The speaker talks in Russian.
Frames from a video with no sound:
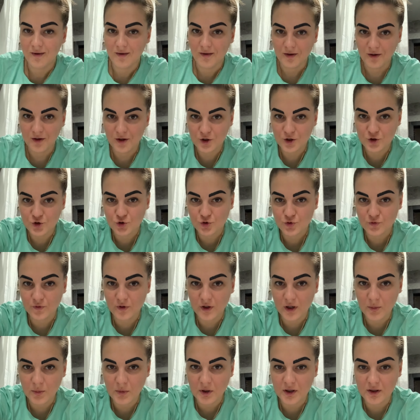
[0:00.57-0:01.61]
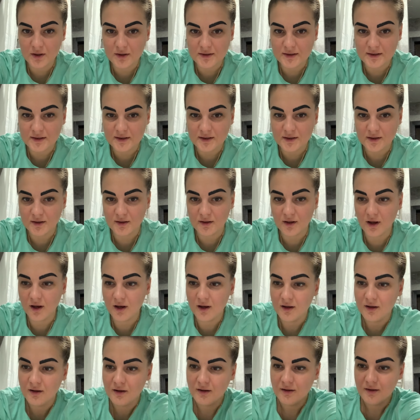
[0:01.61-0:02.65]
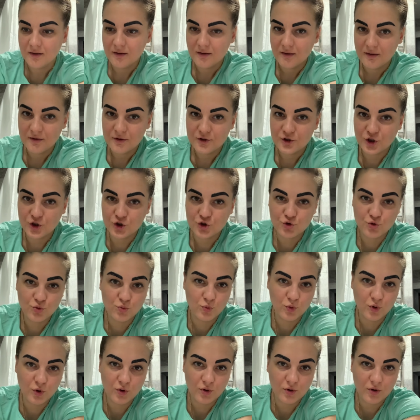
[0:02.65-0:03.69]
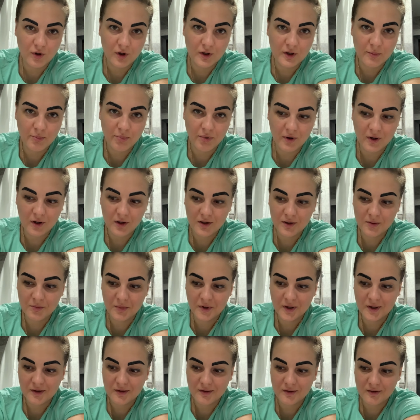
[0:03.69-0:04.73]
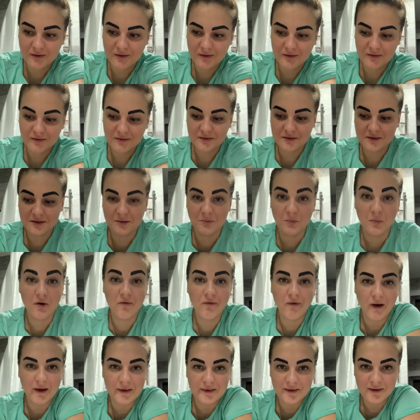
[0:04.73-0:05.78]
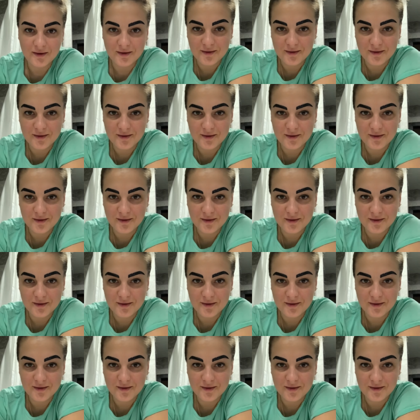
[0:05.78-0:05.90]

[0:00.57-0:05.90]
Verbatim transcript: Я что-то время не засекла. Сейчас думаю, а не пора ли мне смывать